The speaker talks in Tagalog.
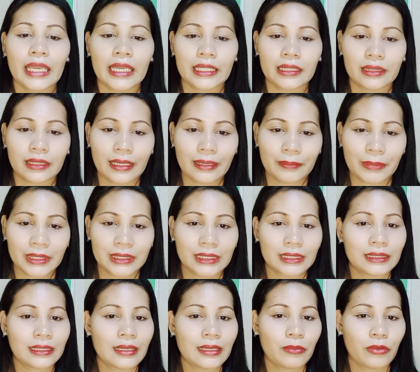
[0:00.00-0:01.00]
Inting
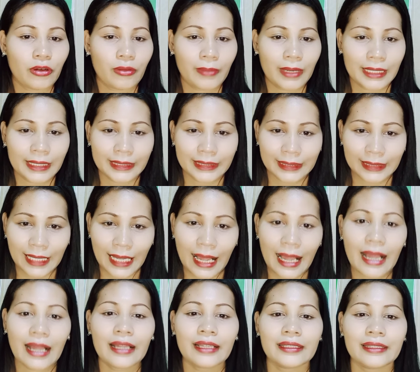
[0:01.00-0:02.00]
positive, umalis
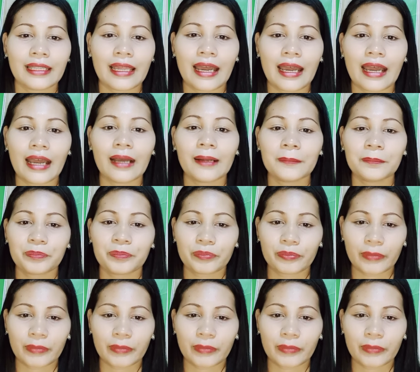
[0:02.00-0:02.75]
ka na